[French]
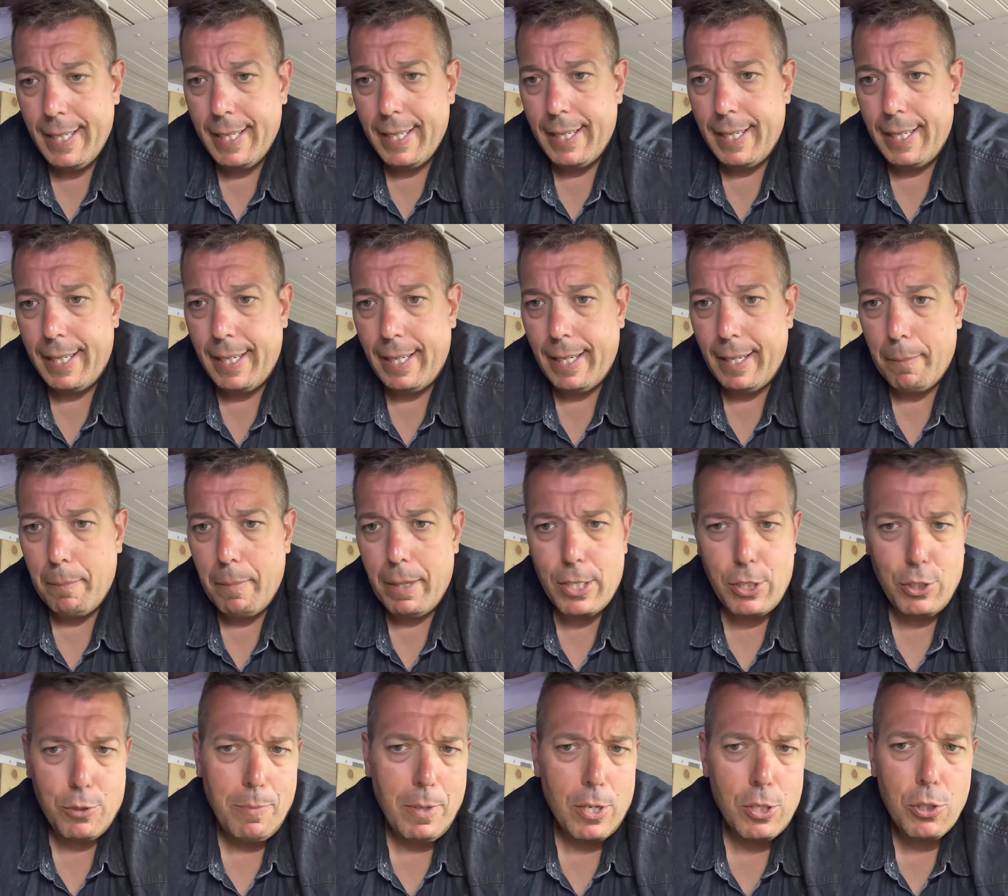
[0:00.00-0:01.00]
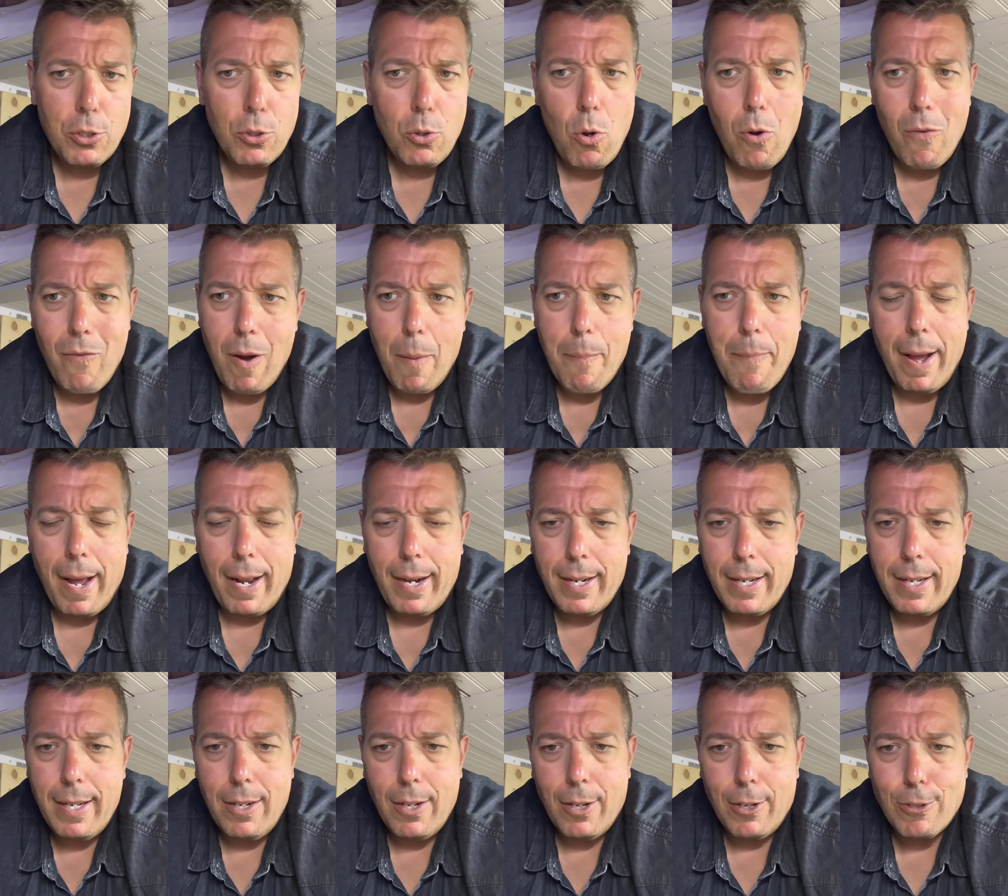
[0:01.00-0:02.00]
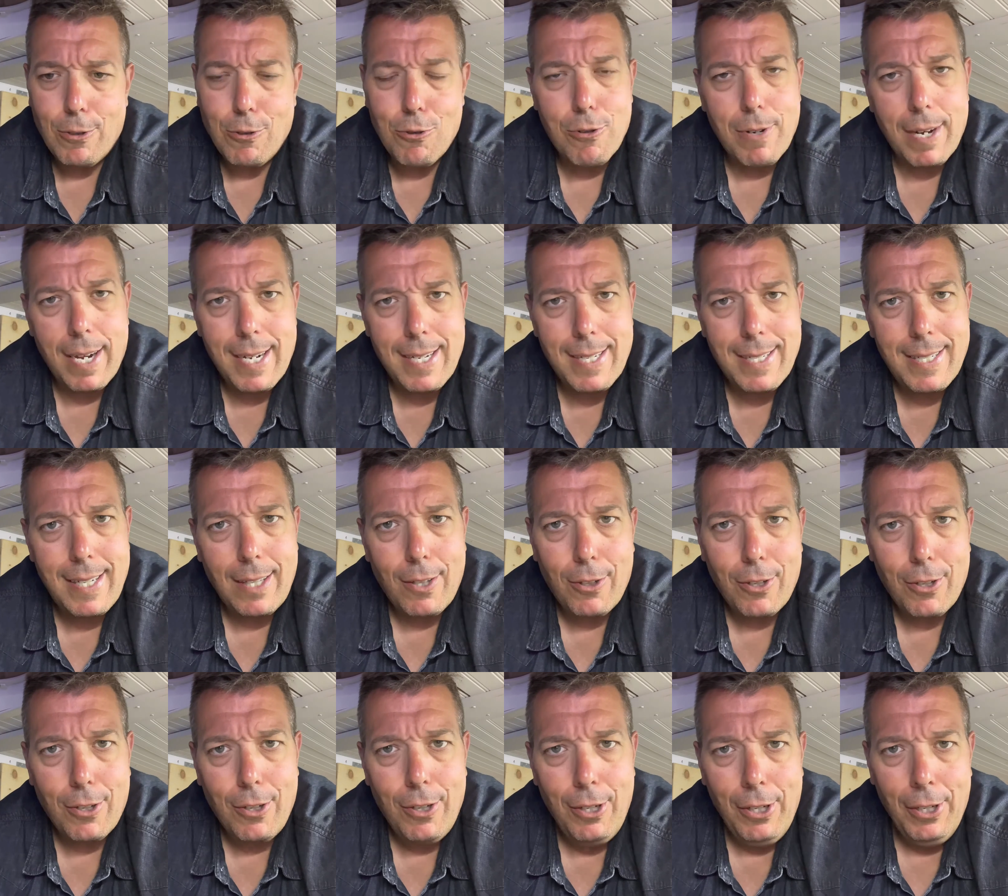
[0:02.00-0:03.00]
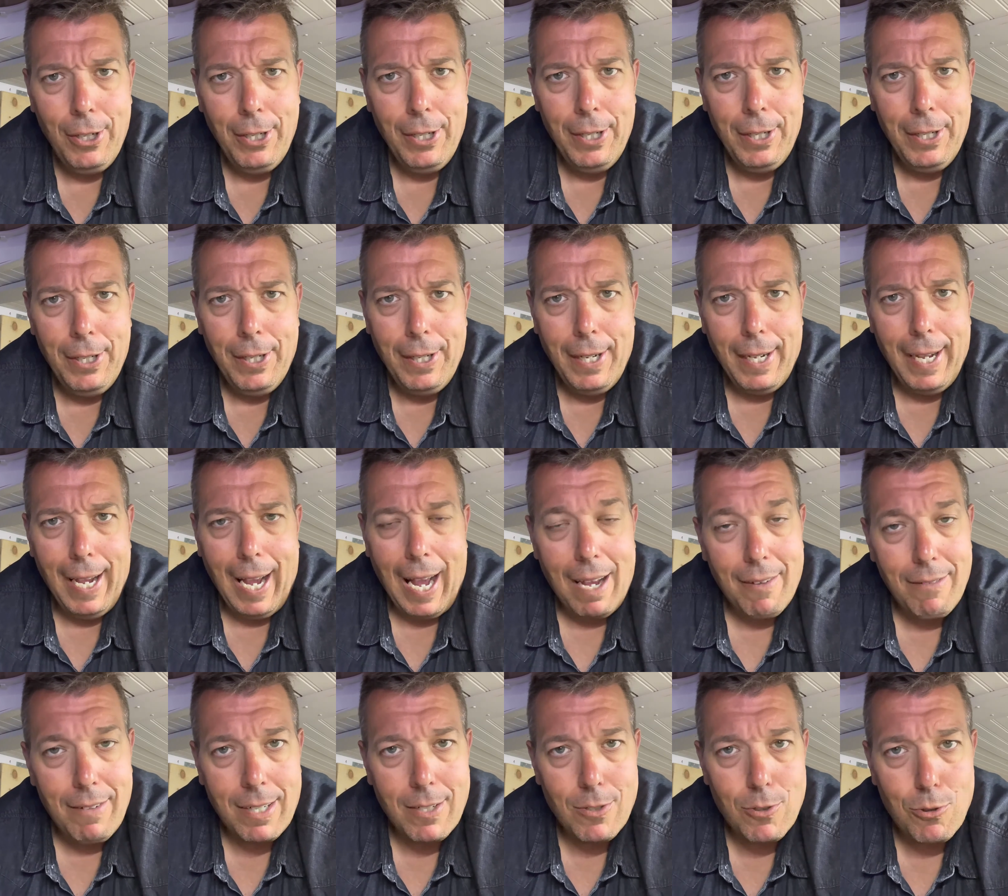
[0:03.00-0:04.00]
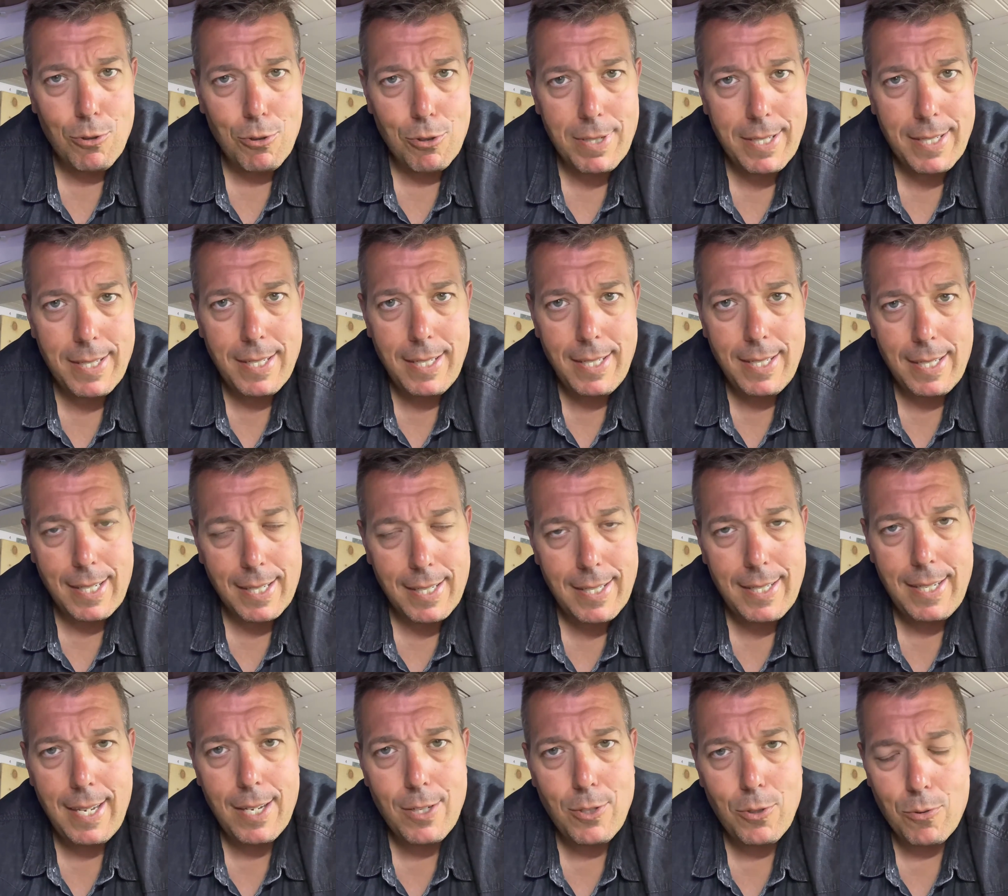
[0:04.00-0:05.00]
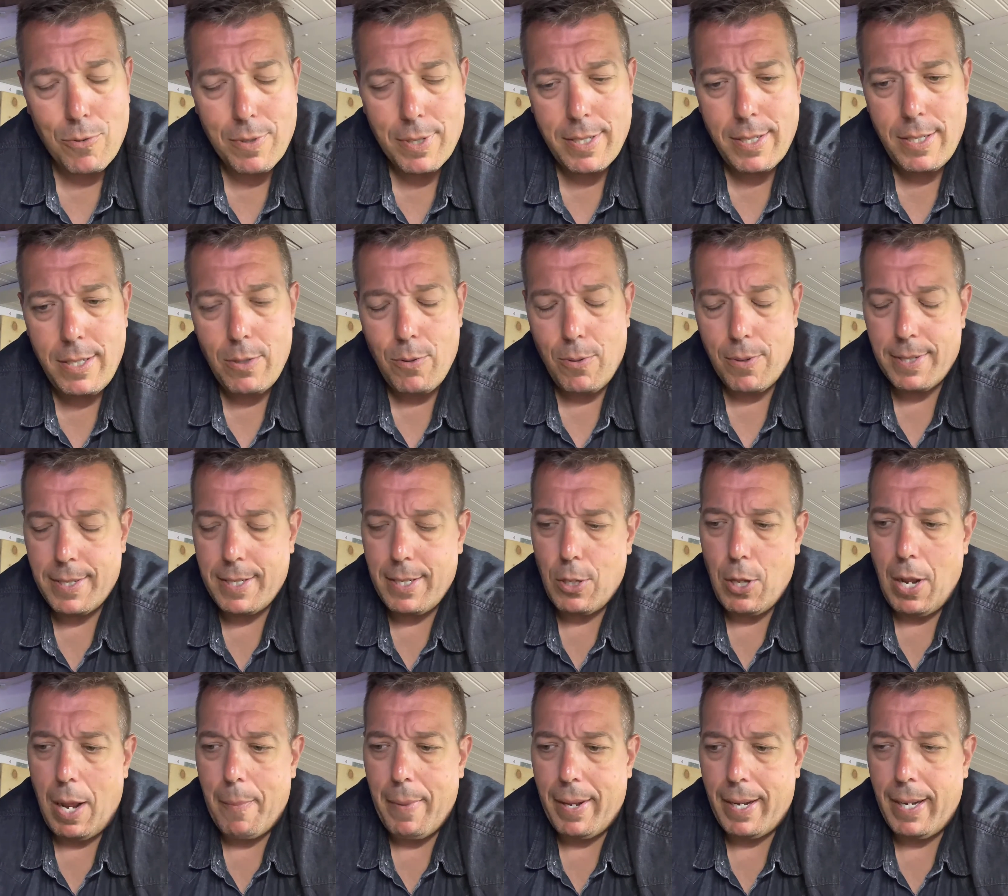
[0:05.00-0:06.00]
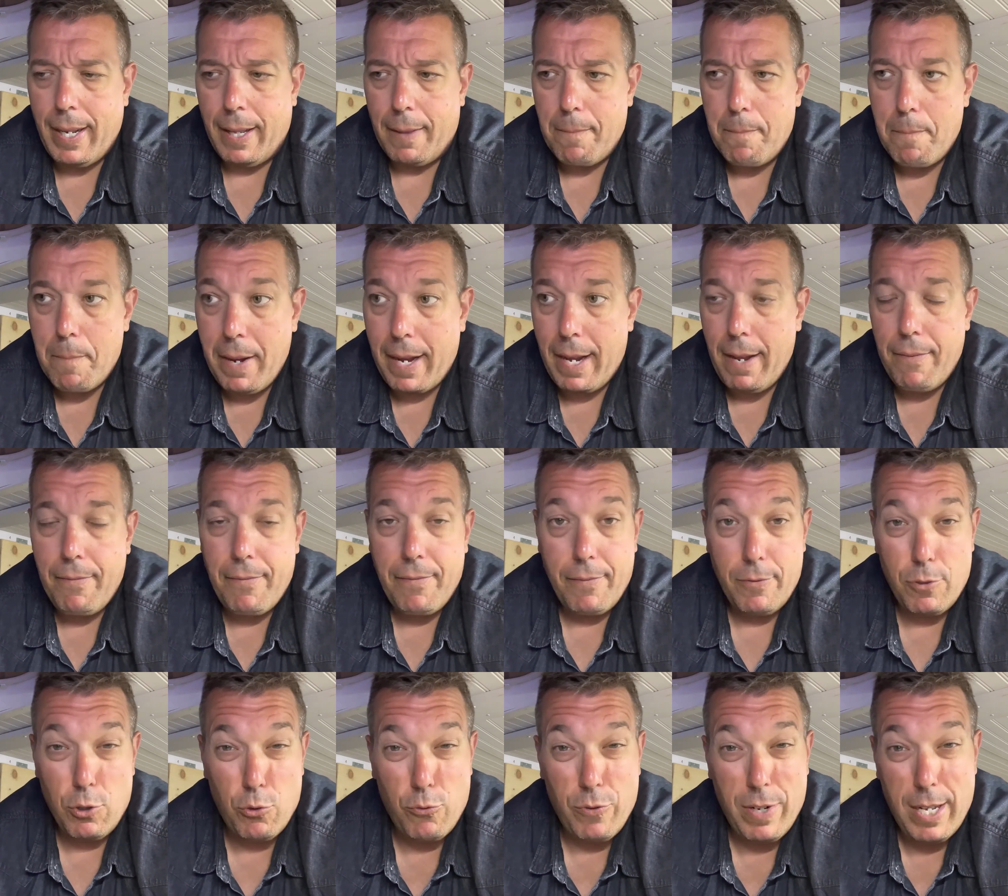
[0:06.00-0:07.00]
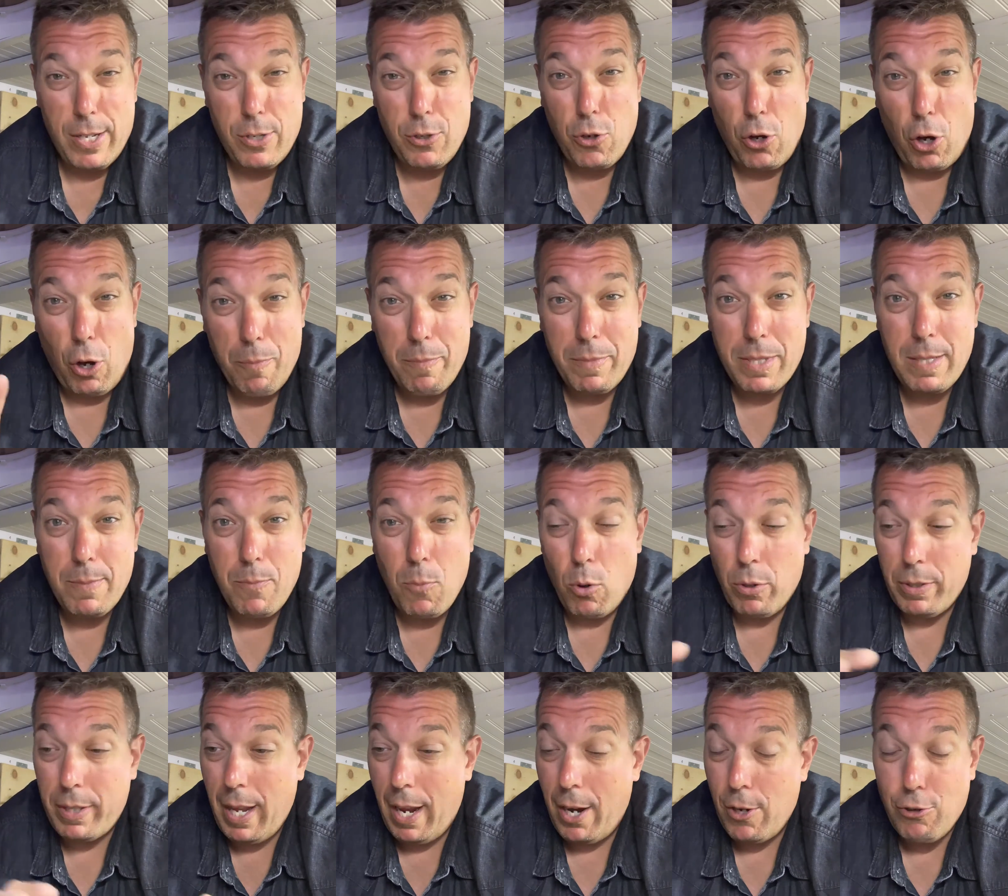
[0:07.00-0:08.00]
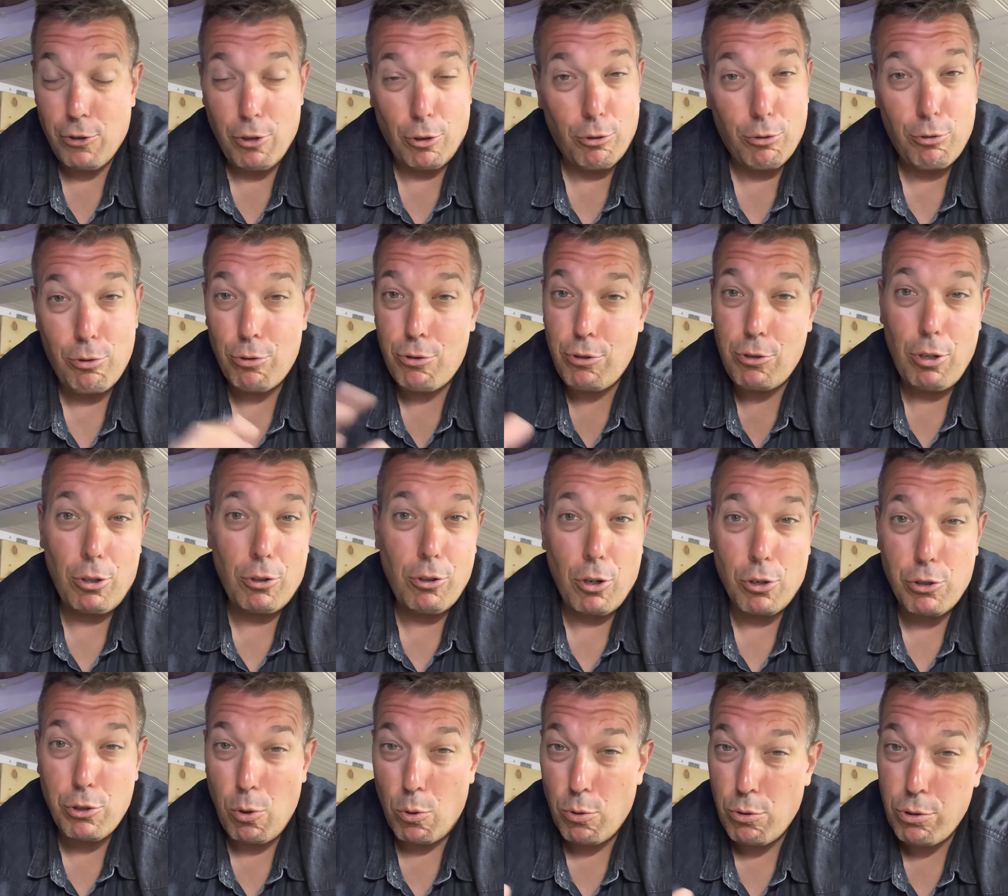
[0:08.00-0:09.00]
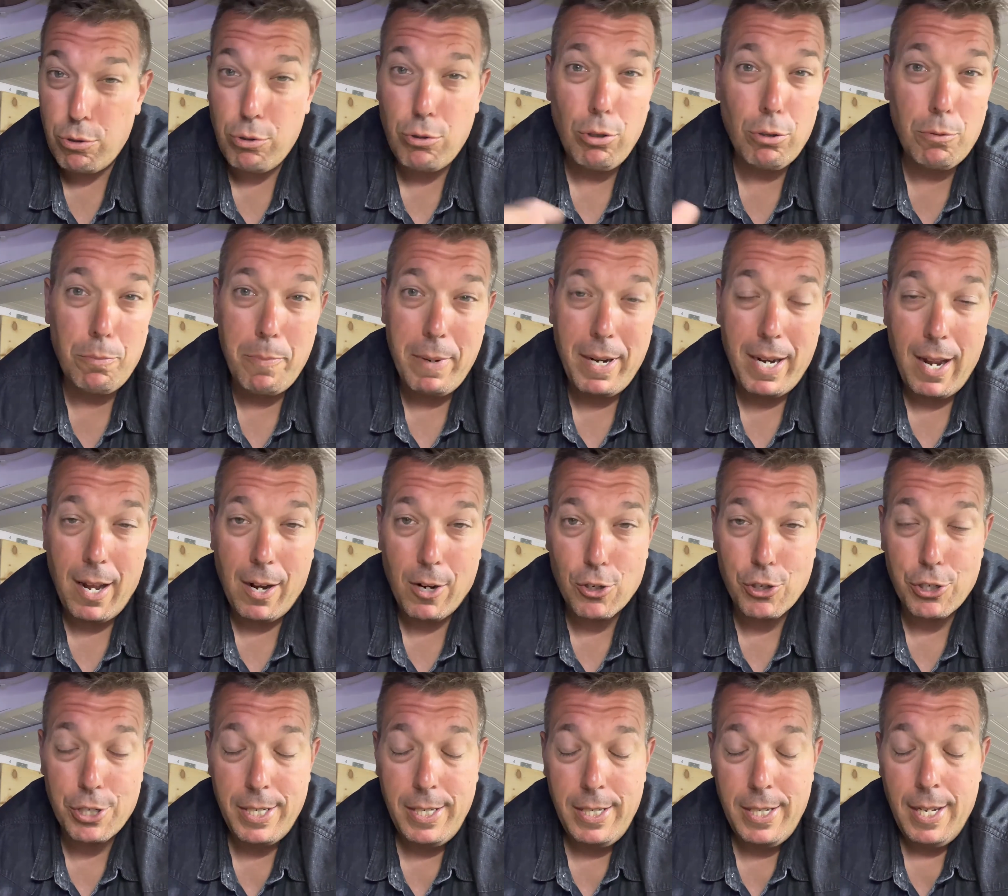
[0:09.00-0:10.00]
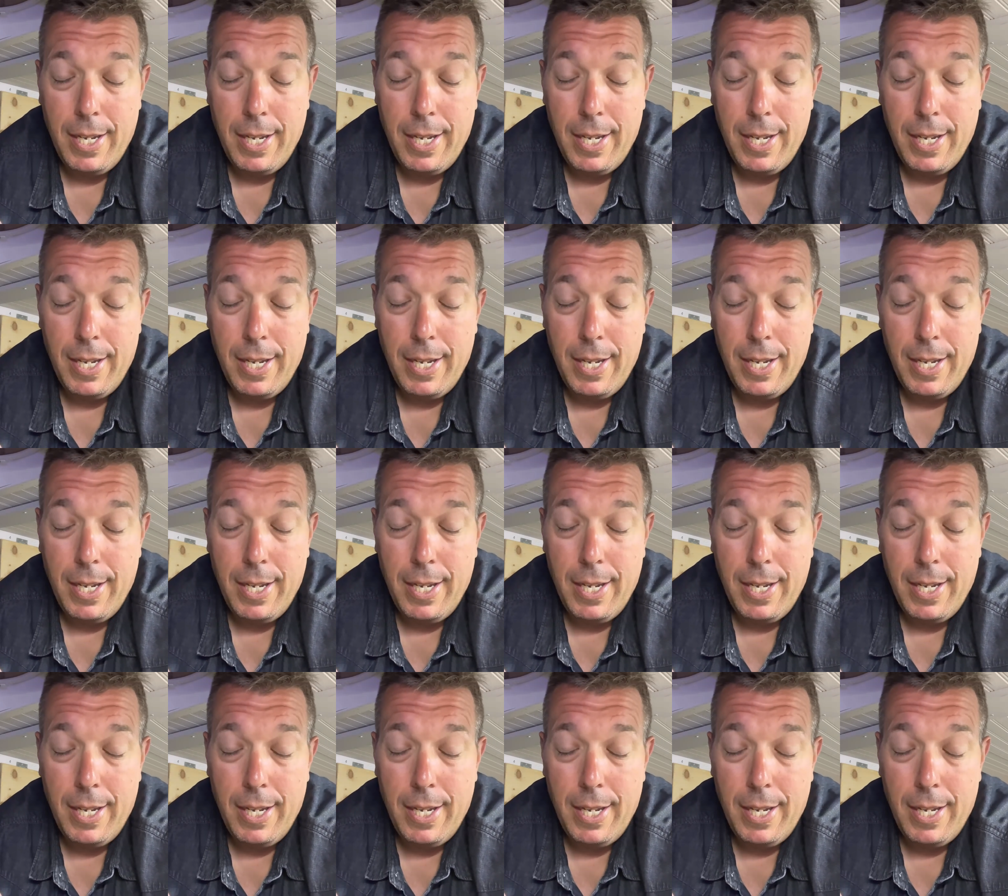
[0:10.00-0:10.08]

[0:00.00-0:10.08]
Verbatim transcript: Et ben, j'imagine qu'on va en parler euh, durant cette euh, aventure-ci, cette saison-ci aux îles de la Madeleine. Bref, je vous laisse sur un petit montage de toutes sortes de choses, toutes mélangées.